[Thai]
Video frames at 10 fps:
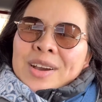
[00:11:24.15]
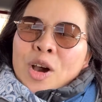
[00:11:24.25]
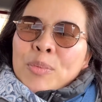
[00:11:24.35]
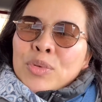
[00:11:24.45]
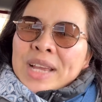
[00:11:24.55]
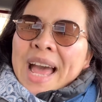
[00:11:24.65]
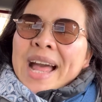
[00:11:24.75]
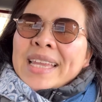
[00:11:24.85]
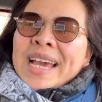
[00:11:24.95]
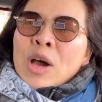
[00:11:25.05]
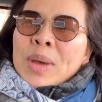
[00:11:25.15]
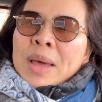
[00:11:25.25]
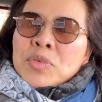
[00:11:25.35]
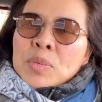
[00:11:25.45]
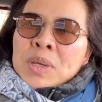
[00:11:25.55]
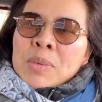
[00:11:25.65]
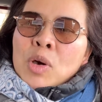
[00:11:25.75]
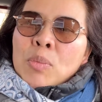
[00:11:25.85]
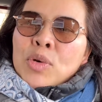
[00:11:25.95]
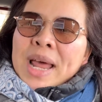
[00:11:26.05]
ขอบคุณค่ะที่เข้ามารับชมคลิปข
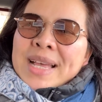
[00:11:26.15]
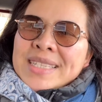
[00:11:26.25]
องโมนา